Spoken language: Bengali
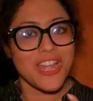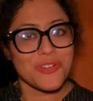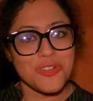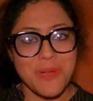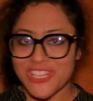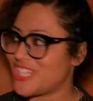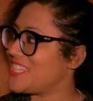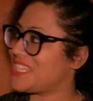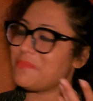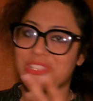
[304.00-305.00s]
বলার কোনো ভাষা
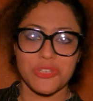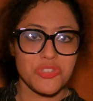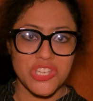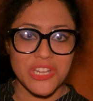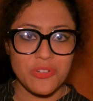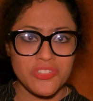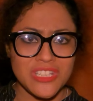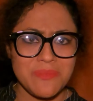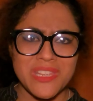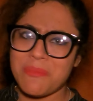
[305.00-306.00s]
নেই যেটা আমি ভেতরে শেয়ার
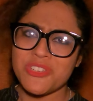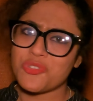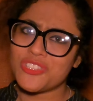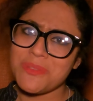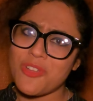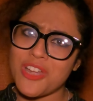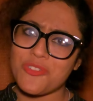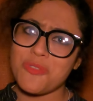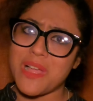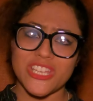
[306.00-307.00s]
করছিলাম যে আমার সত্যি বলার
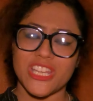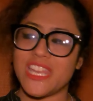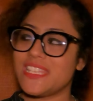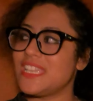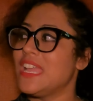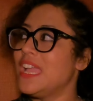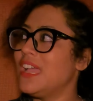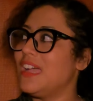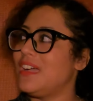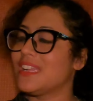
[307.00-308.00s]
কোনো ভাষা নেই যে
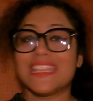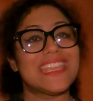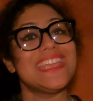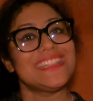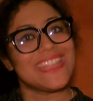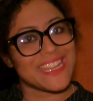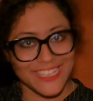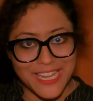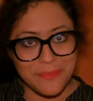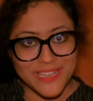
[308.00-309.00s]
কি
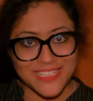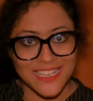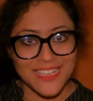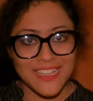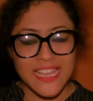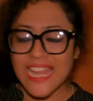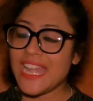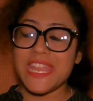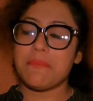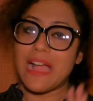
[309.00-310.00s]
দেখলাম এটা
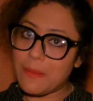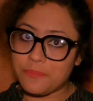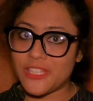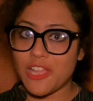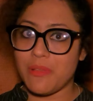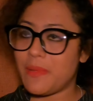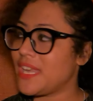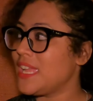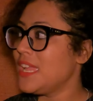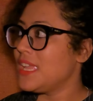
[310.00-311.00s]
এটা নিয়ে ভাবতে হবে
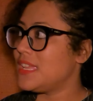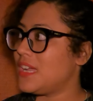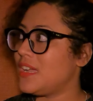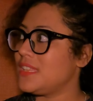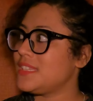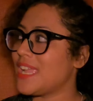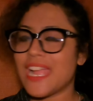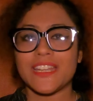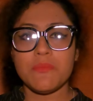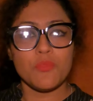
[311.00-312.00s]
মানে
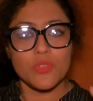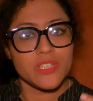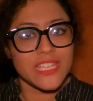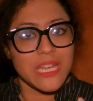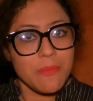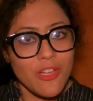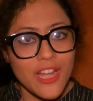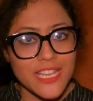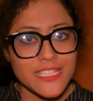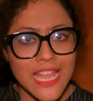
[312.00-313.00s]
একটা সিনেমা
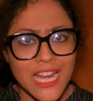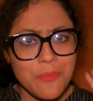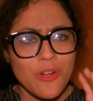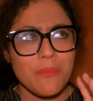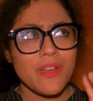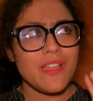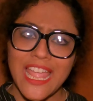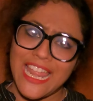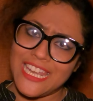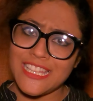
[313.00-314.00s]
হয় না যে দেখার পর আমরা
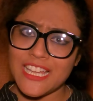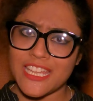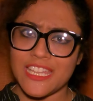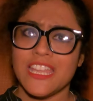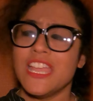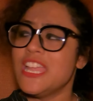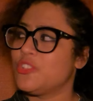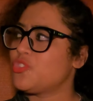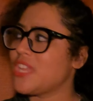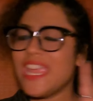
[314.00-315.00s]
কি হ্যালে থাকি
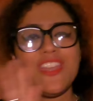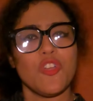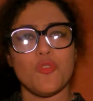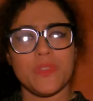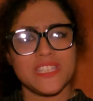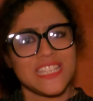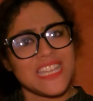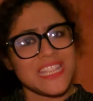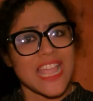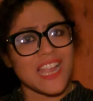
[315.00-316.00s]
তো এইরকমই
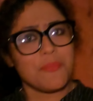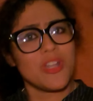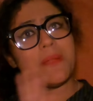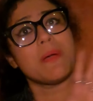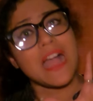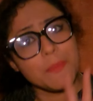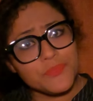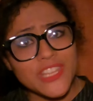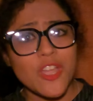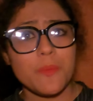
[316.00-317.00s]
যেটা নিয়ে দেখার পর না
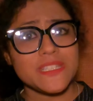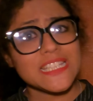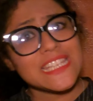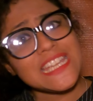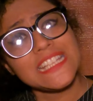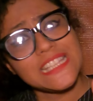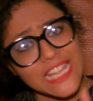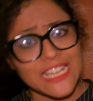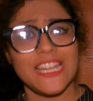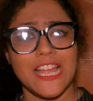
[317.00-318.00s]
ভাবতে হবে যে কি
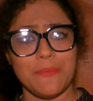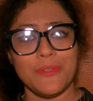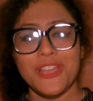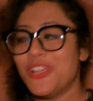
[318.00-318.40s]
দেখলাম